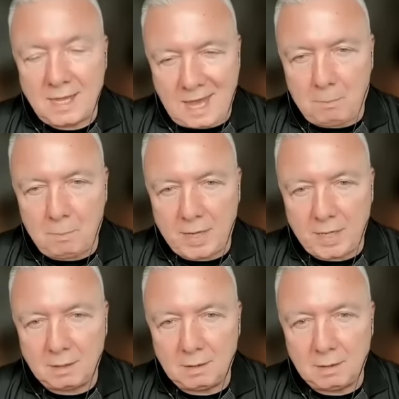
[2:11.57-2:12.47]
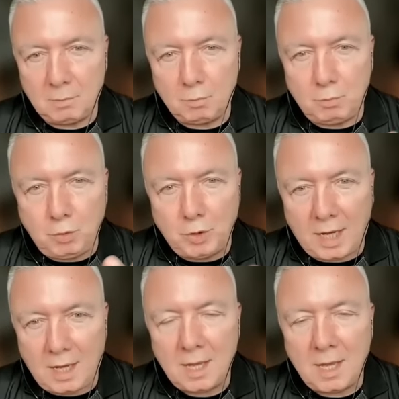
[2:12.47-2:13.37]
Yapmayın. Bu
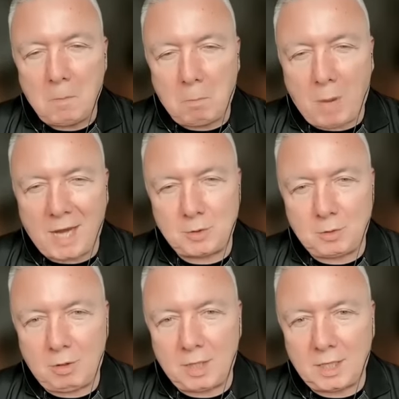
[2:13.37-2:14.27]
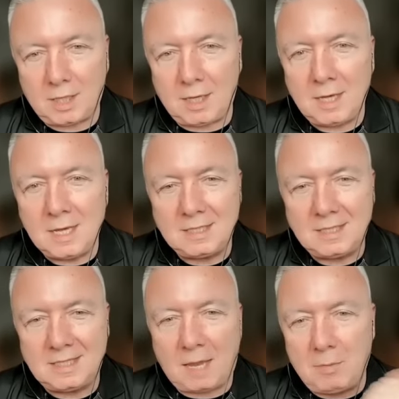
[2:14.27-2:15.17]
da başroldeki
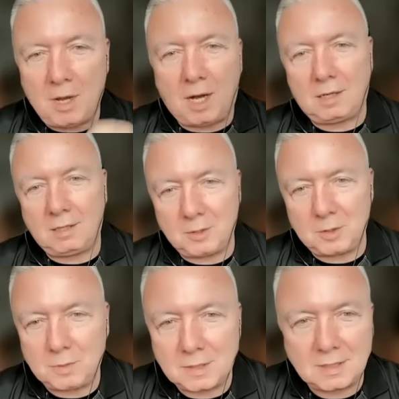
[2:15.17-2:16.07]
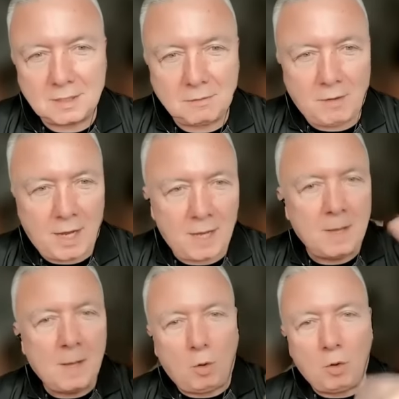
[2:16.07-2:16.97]
Semih arkadaşımız ve
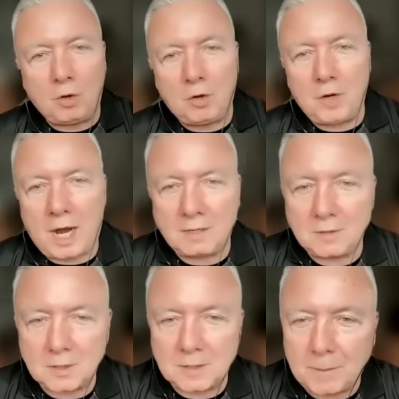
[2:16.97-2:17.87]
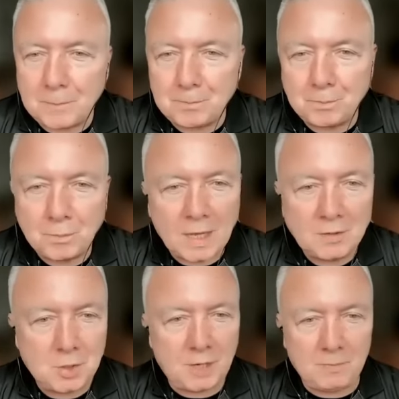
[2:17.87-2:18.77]
onun artçısı.
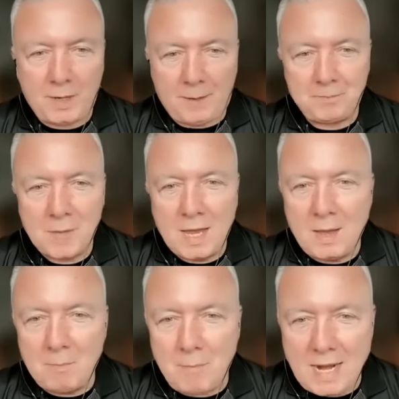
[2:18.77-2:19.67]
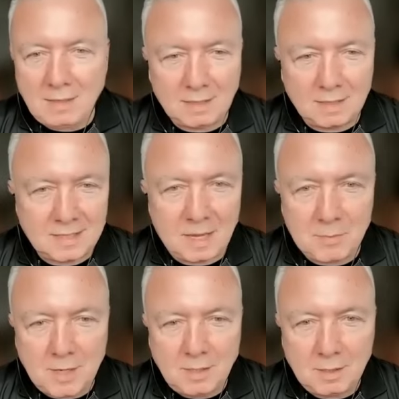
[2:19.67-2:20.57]
Şimdi Mert'le
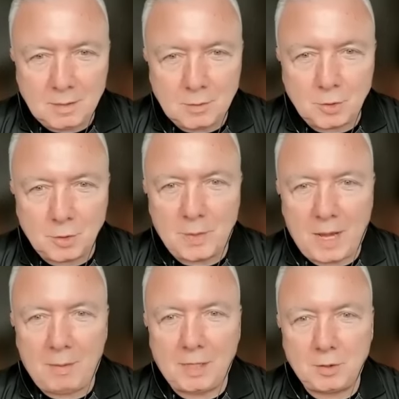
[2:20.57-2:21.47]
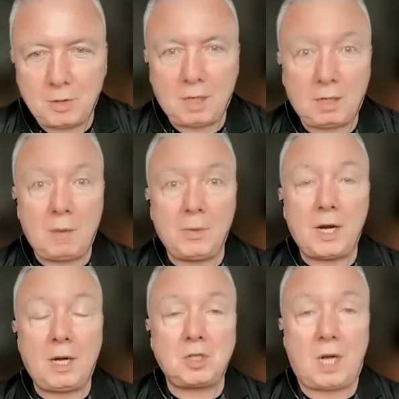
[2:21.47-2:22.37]
Semih sürmeye başlıyorlar.
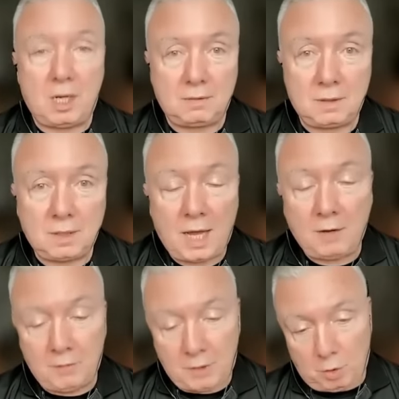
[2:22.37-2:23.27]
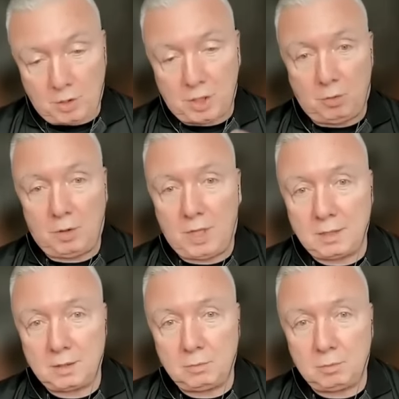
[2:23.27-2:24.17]
Kamera açık artık yani video
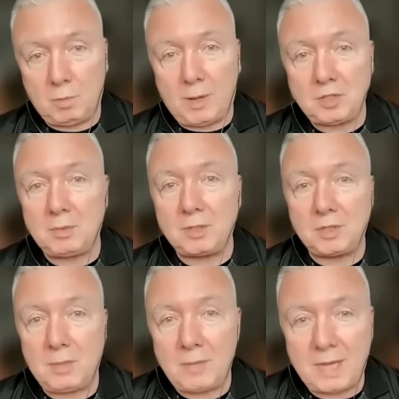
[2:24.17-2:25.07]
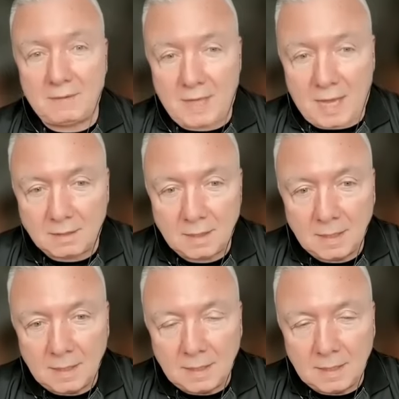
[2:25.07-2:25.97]
çekiyorlar. Bu başlı başına bir etken.